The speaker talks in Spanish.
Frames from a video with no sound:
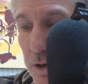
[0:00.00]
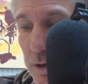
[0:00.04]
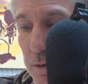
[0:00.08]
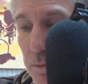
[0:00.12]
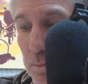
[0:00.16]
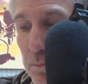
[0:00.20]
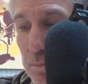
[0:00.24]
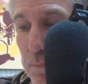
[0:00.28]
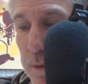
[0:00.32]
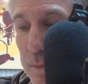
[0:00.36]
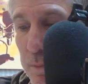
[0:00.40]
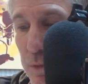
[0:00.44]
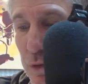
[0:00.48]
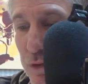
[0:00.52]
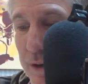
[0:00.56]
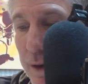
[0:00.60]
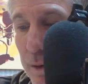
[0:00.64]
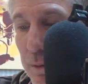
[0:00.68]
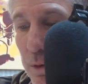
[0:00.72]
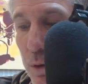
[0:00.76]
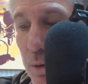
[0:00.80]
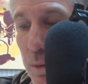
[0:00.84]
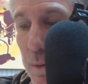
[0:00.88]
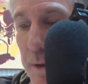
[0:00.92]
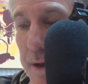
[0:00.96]
vamos a
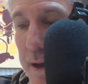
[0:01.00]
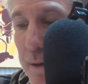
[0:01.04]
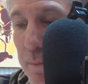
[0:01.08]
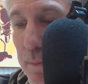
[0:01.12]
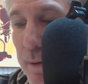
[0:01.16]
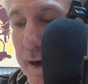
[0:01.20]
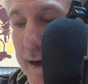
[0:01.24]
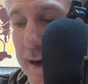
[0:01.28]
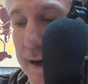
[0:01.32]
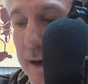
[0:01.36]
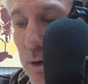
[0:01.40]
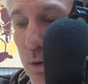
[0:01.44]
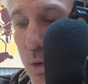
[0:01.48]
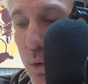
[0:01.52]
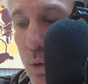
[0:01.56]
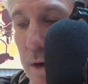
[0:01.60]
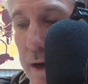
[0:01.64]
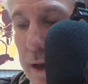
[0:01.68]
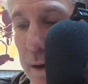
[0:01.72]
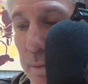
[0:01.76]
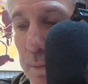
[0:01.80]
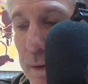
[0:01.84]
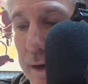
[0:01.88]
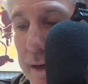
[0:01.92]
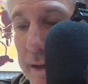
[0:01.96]
volver a pagar
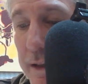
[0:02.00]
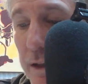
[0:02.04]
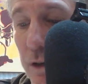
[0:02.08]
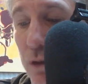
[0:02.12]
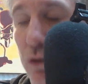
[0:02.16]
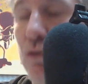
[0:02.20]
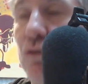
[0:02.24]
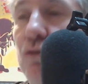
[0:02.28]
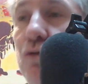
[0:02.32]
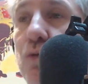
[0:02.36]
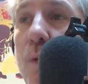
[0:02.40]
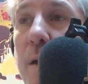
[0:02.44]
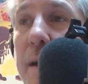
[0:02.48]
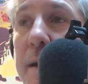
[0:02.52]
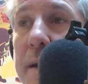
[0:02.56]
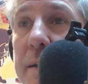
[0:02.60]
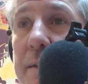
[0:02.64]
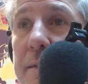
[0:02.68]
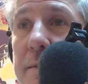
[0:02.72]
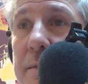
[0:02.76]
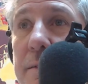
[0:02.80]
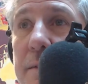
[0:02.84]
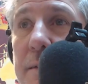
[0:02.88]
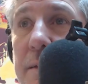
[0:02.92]
una parte con yuanes,